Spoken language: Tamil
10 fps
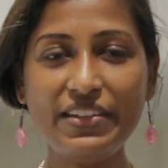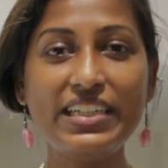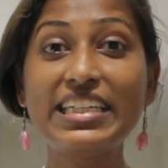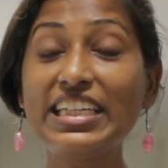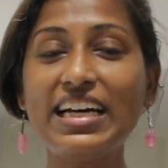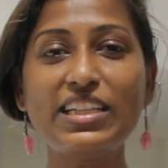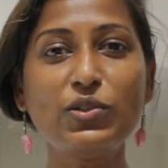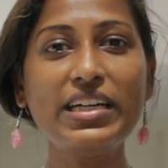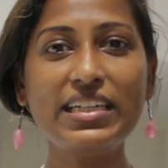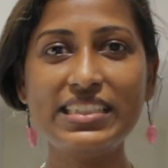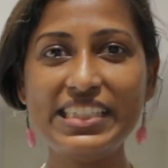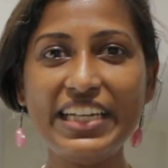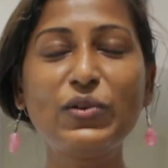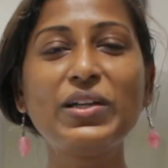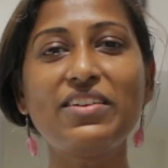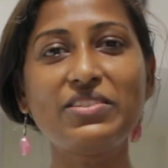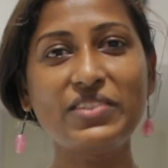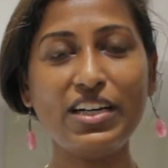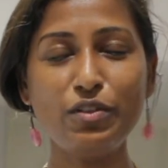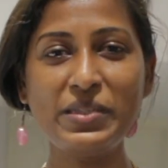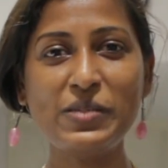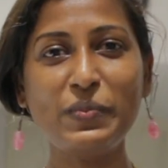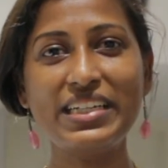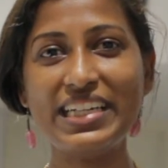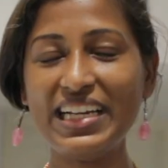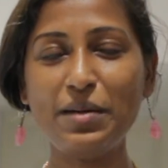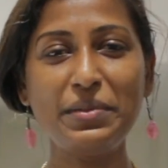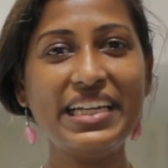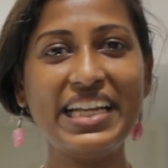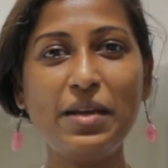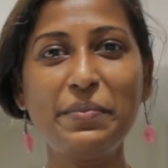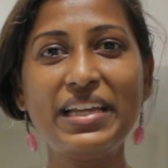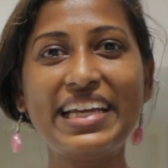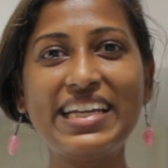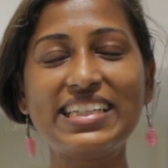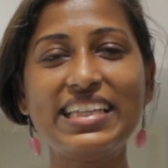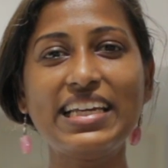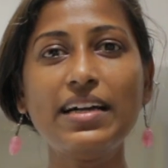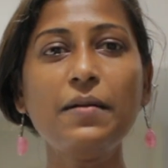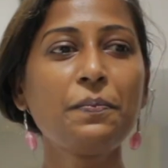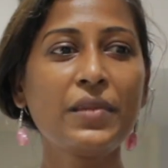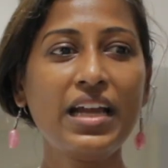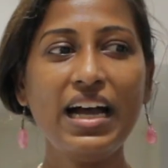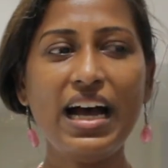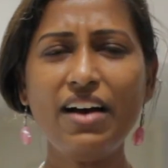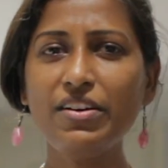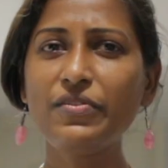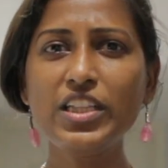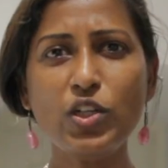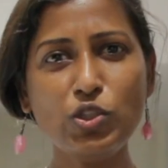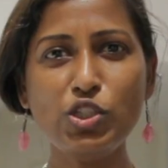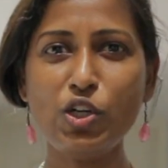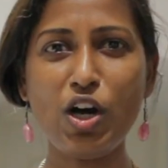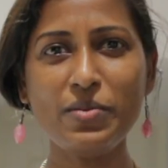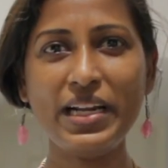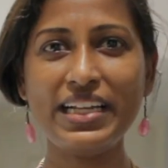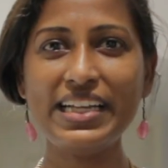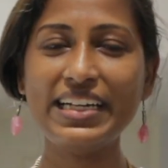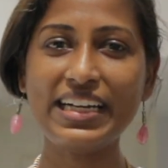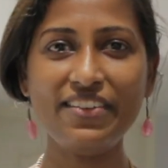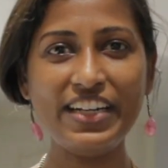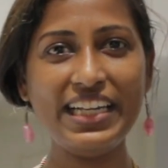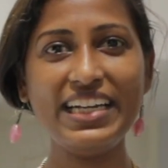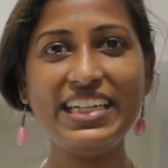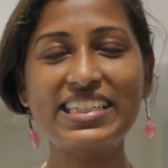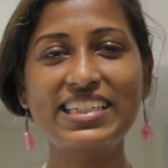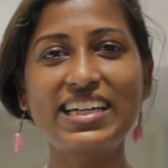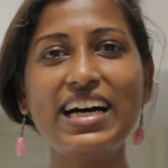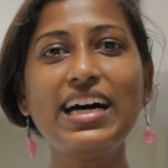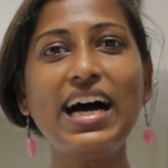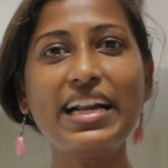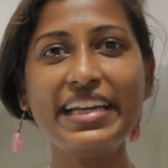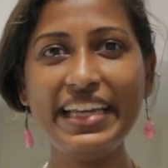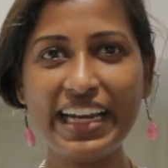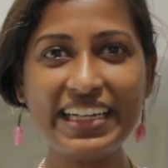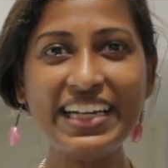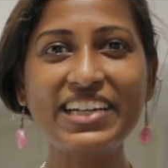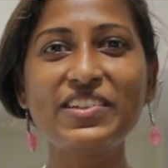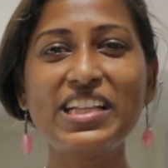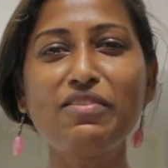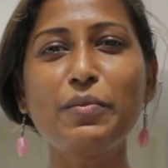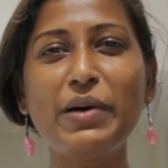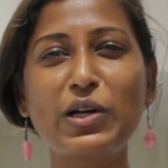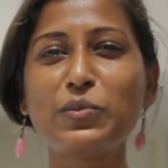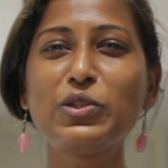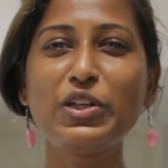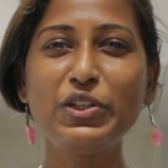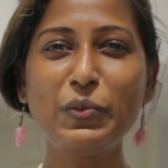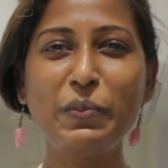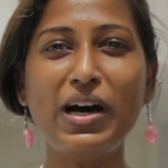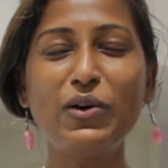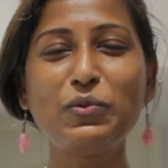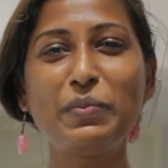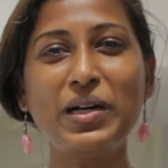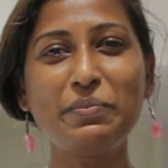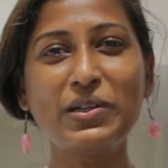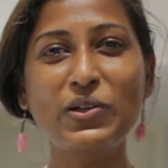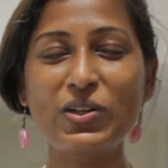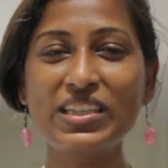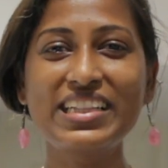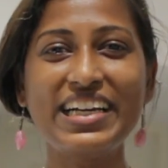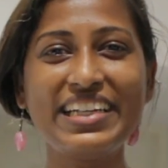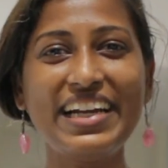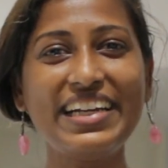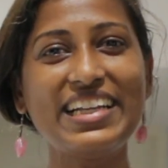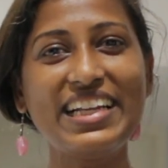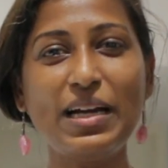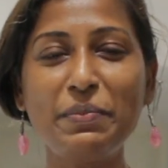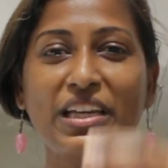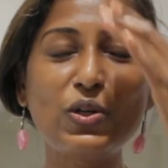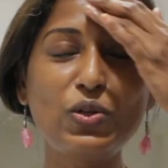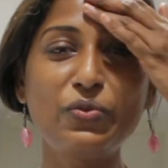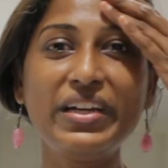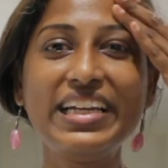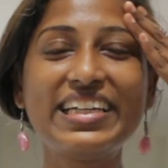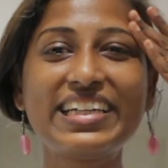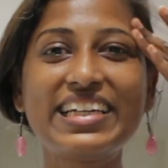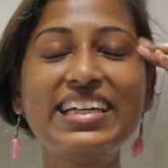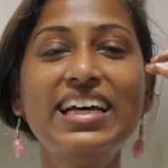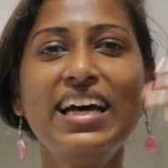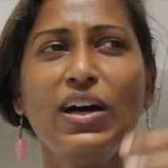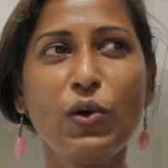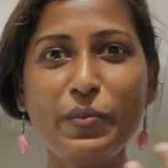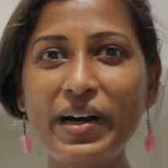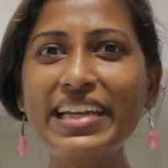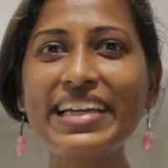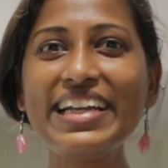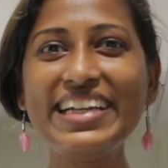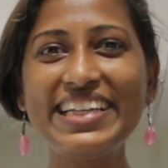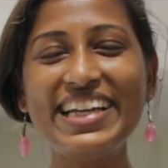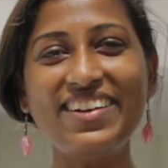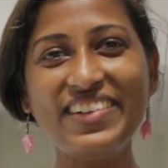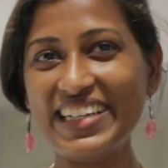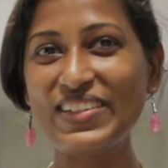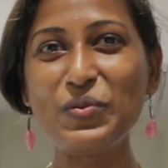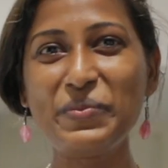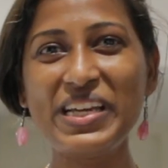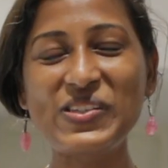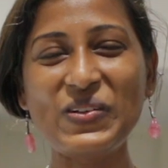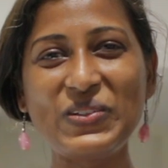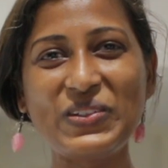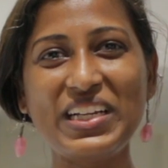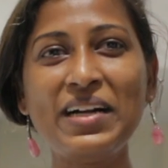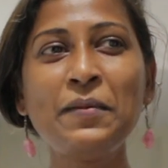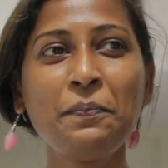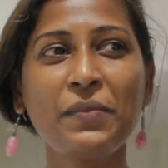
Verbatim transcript: அவள் அதாவது ஜெரிகுடி அவள் வந்து அவள் மிஸ் பண்ணுறாளா அப்படின்னு நிறைய பேர் கேட்டிருந்தீங்க அவள் வந்து கொஞ்சம் நார்மலாக தான் இருக்கா விளையாடிட்டு இருக்கா ஆனால் எங்களுக்கு வந்து அவளை பார்க்கும்போது ஐயோ பாவம் பாப்பா குழந்த தனியாகிட்டாலே அப்படிங்கிற ஒரு ஃபீல் இருக்குது ஒரு மாதிரி கில்ட்டியாகவே இருக்குது உண்மையாக சொல்லணும்னா